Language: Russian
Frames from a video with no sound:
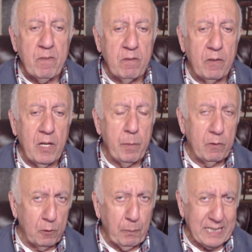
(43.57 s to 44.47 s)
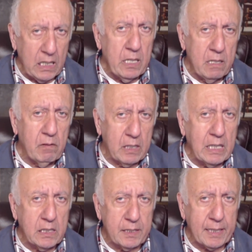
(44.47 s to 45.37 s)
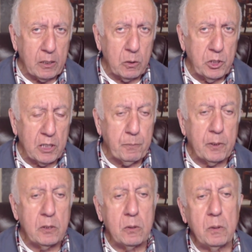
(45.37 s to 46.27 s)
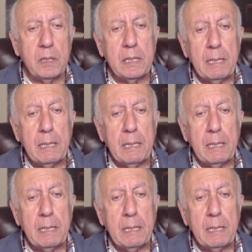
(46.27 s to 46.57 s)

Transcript: во время вот последнего кризиса, который сейчас происходит.